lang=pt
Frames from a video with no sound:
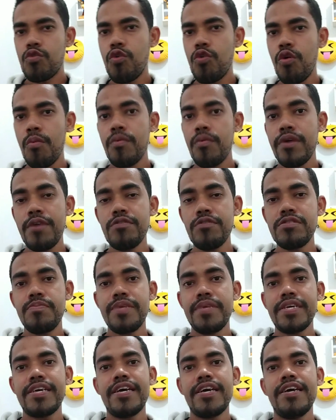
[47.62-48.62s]
Como eu
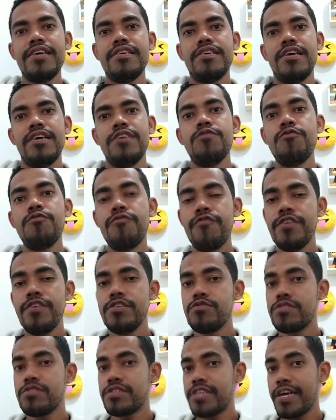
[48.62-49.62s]
expliquei em um
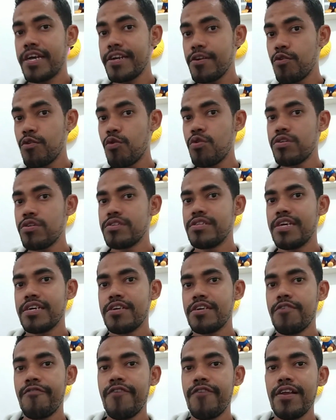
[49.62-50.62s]
vídeo anterior,
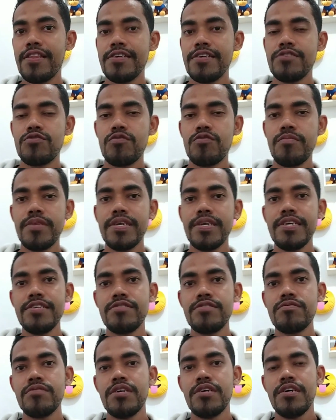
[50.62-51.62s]
né, que eu falei sobre
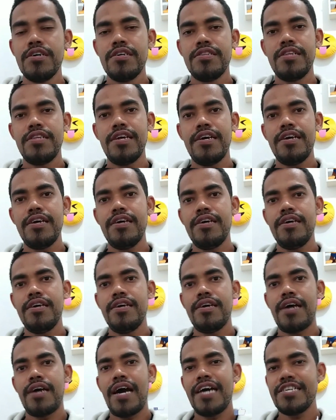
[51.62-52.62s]
isso, né,
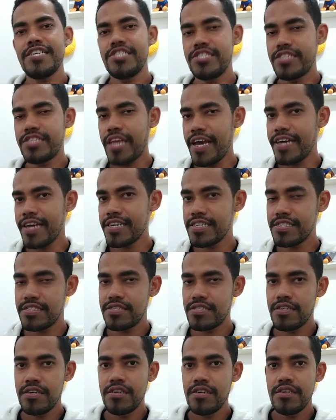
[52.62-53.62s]
as
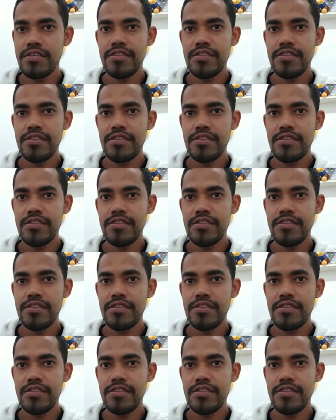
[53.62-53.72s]
tags,